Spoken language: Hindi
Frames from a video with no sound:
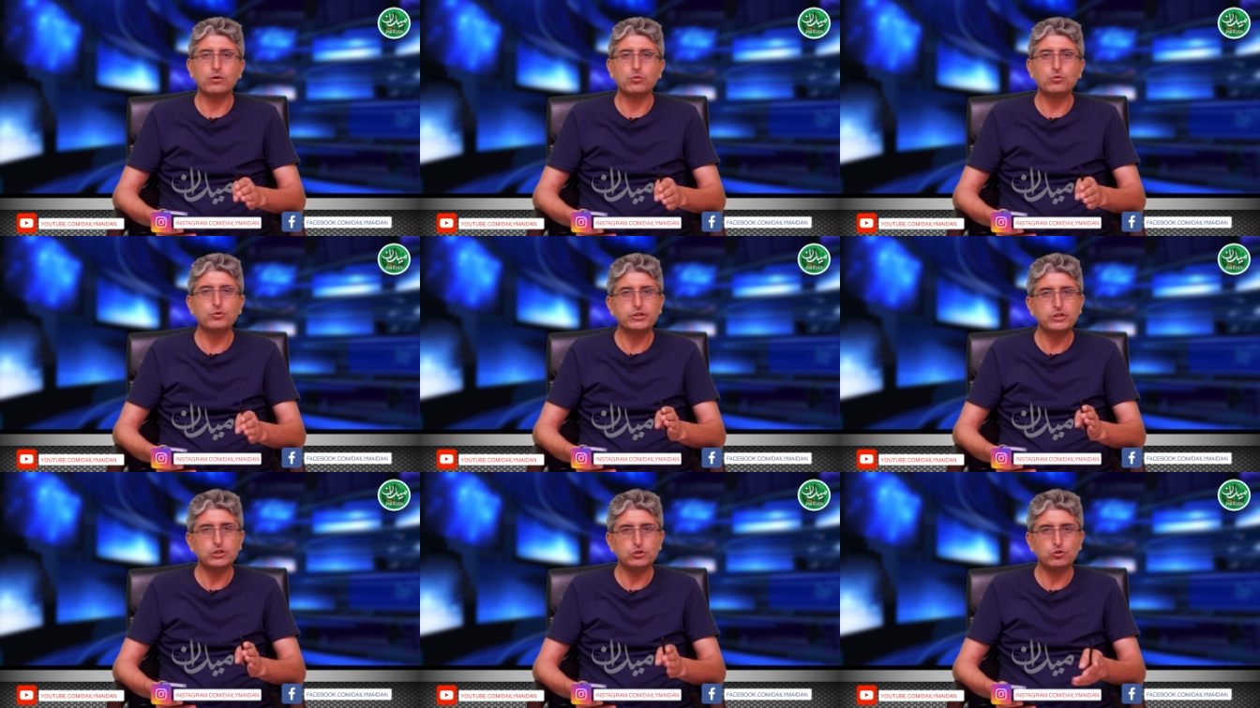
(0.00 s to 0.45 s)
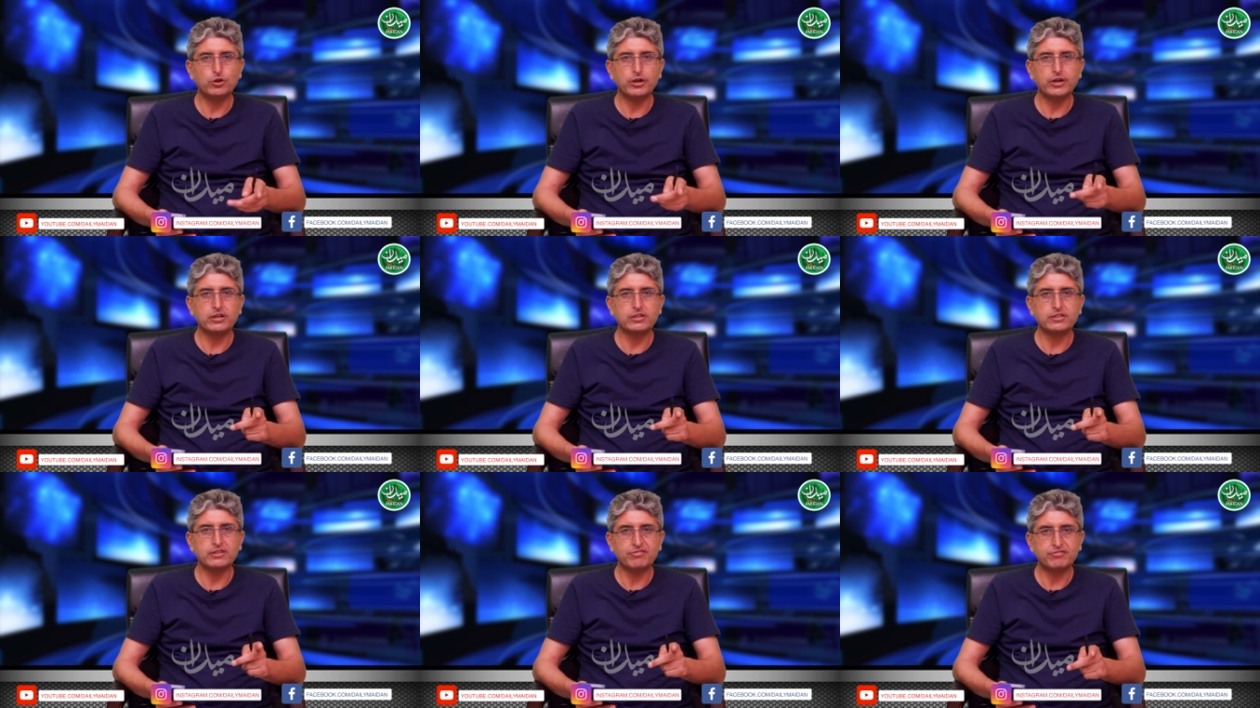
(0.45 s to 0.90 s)
उनकी जो
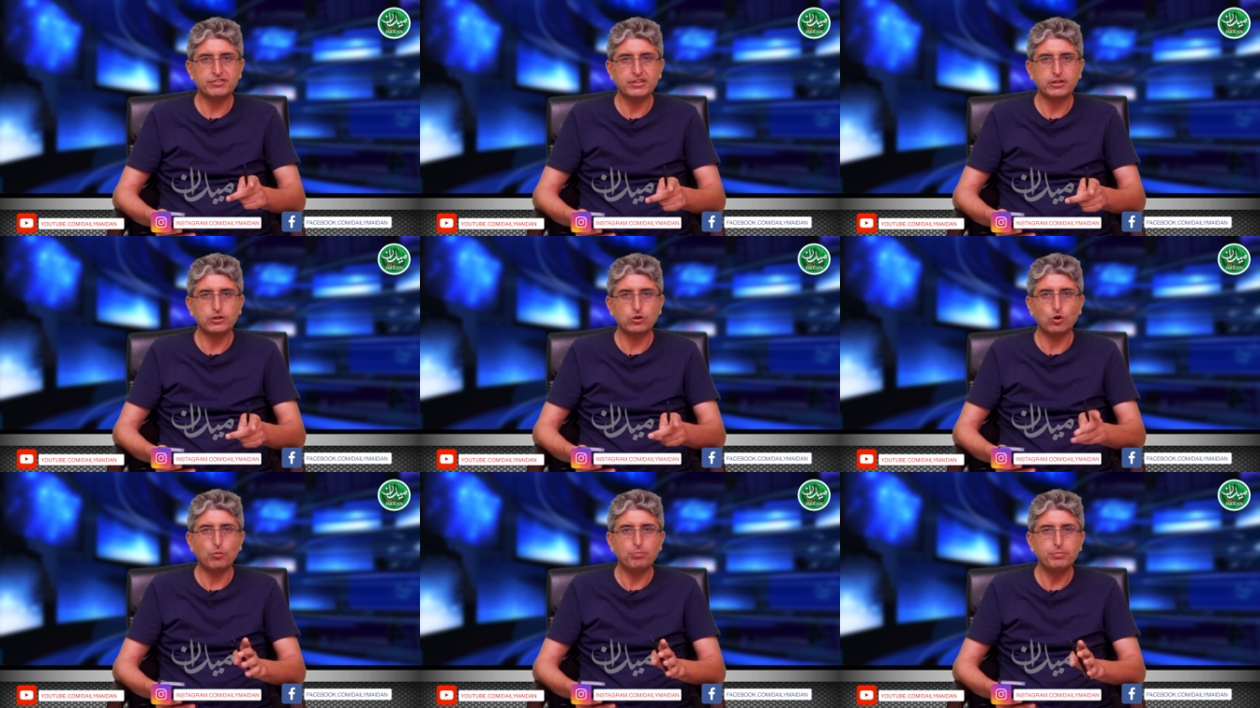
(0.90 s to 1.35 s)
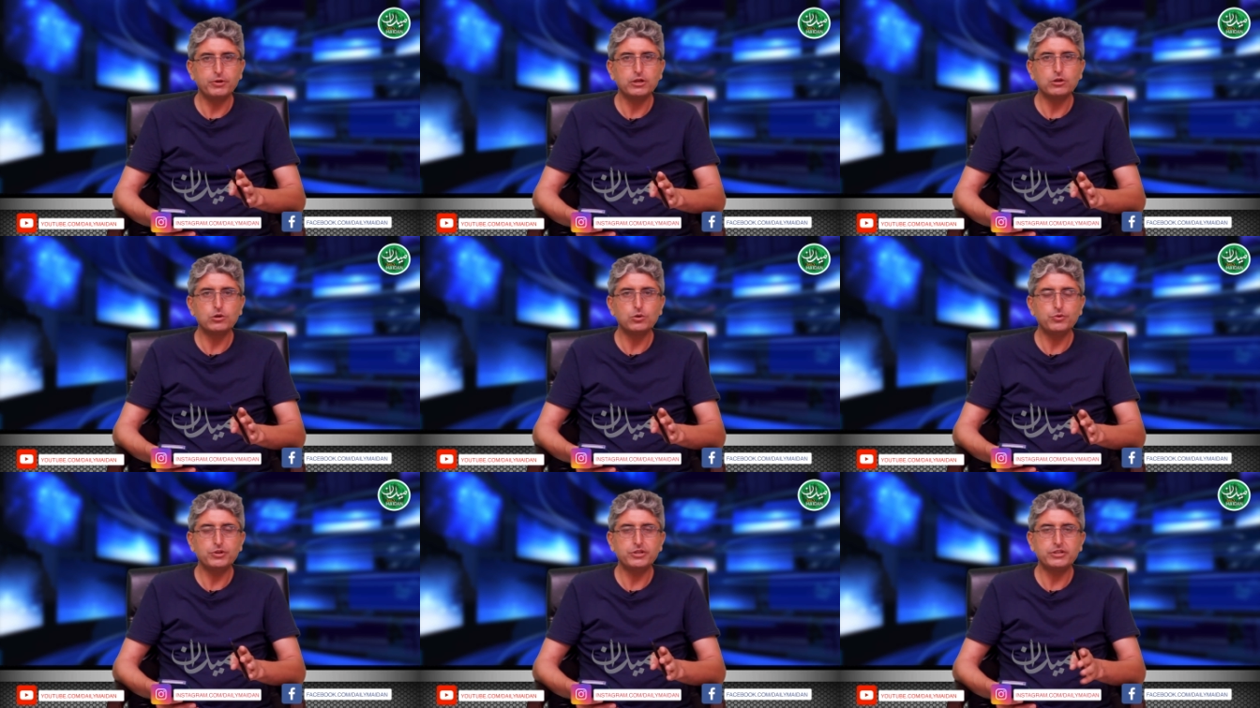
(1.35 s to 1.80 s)
एक दफ्तर की
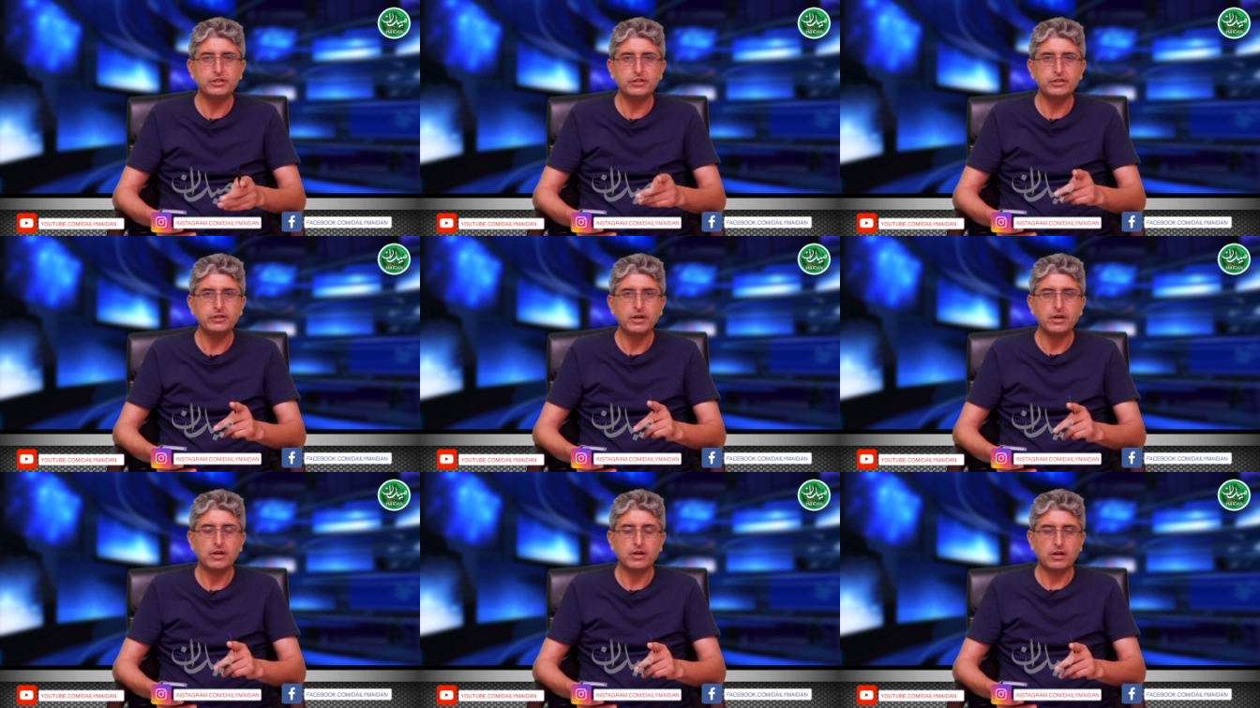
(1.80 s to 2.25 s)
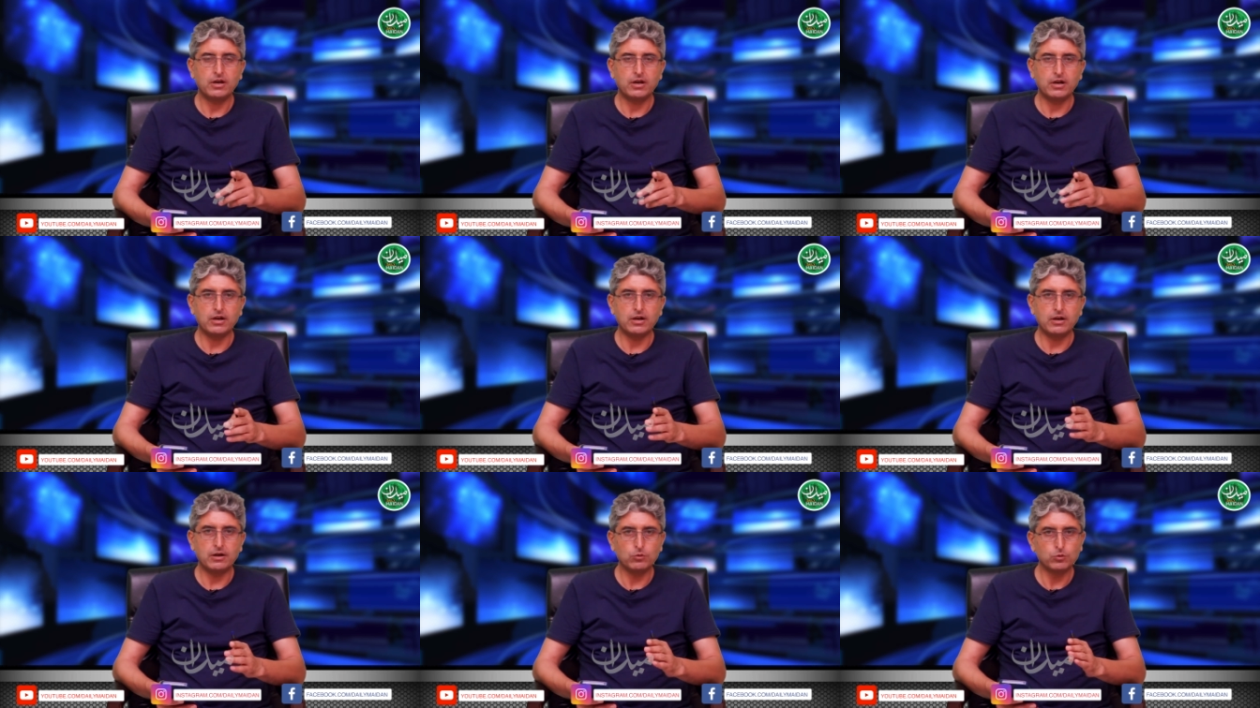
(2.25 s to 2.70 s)
ओपनिंग हुई थी
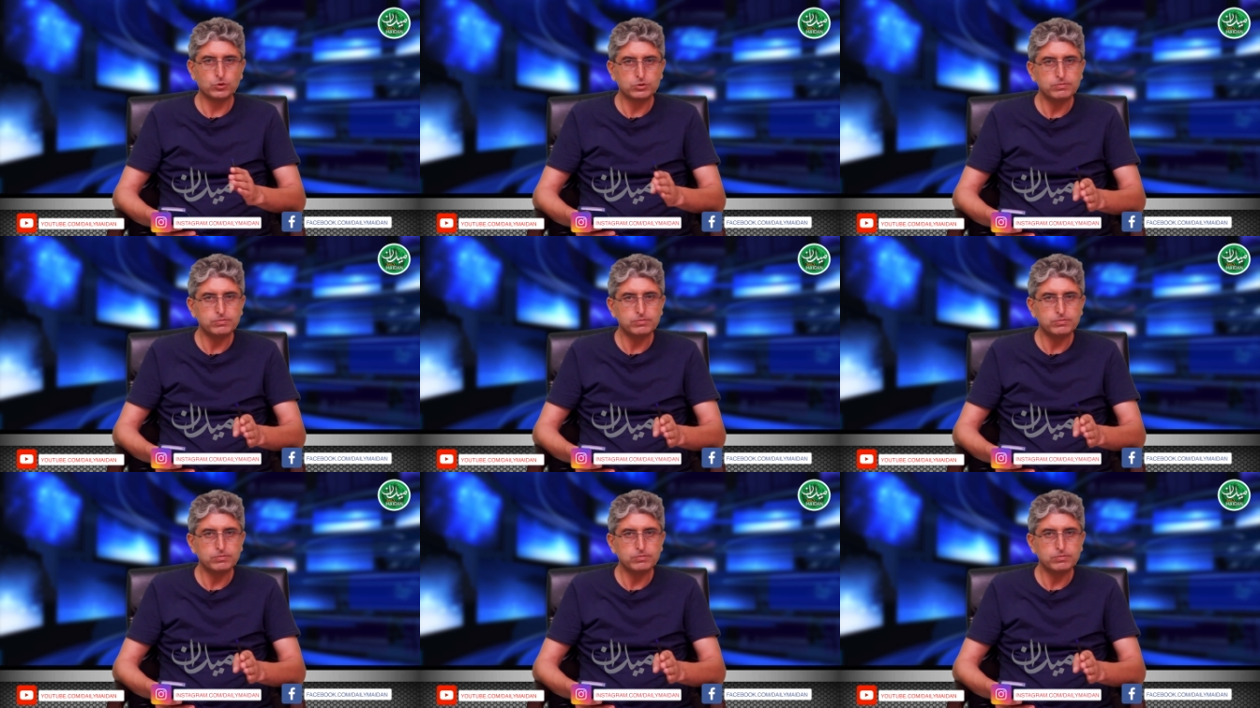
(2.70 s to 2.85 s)
आ,